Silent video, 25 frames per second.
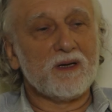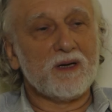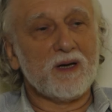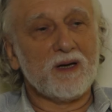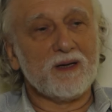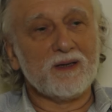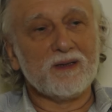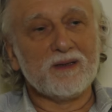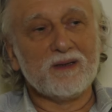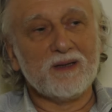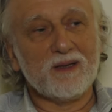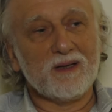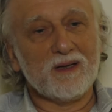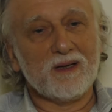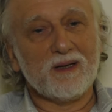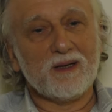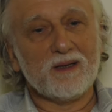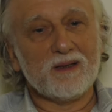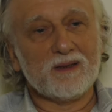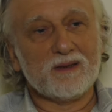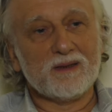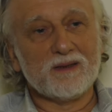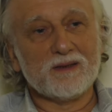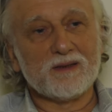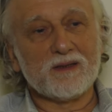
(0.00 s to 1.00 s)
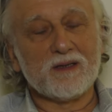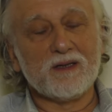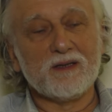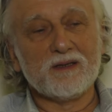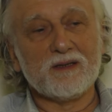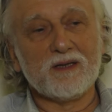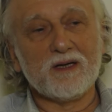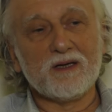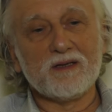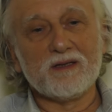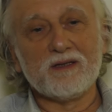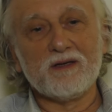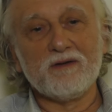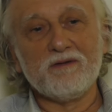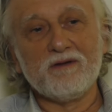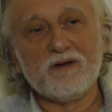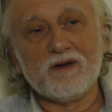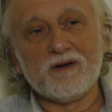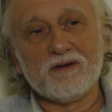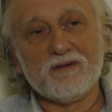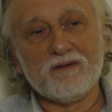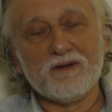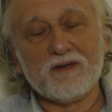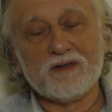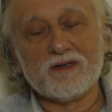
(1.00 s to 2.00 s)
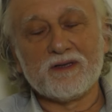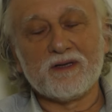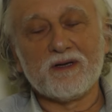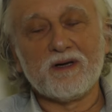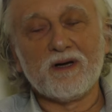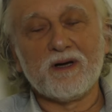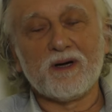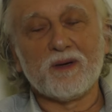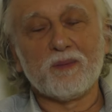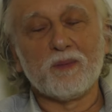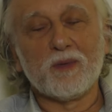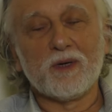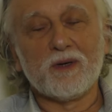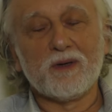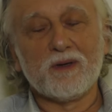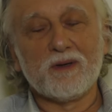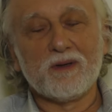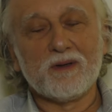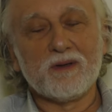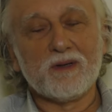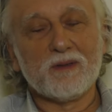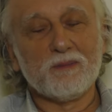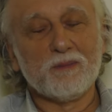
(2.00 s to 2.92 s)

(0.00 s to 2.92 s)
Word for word: Когда, так сказать, активировалась карма,